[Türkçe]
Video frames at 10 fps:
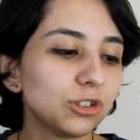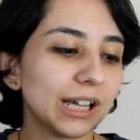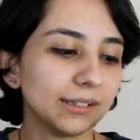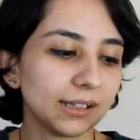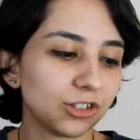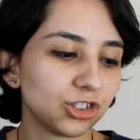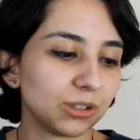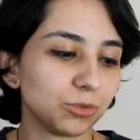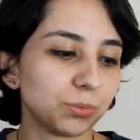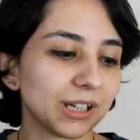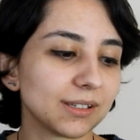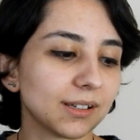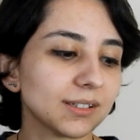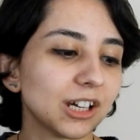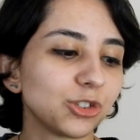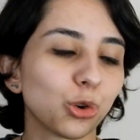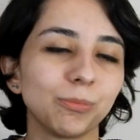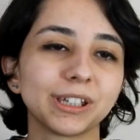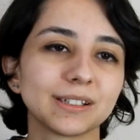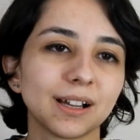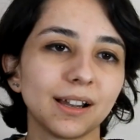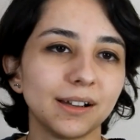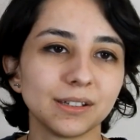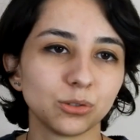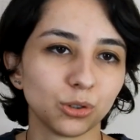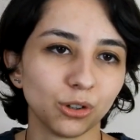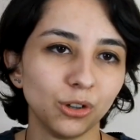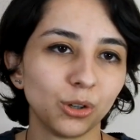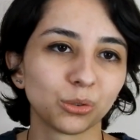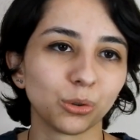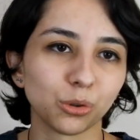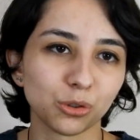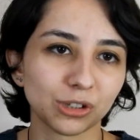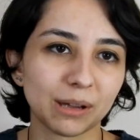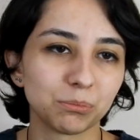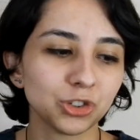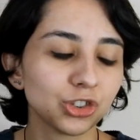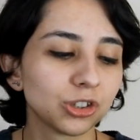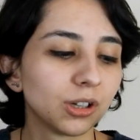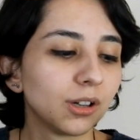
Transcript: yüzden de eleştirilmiş biraz zaten. Sadece komik eserler yazıyor Gogol denmiş.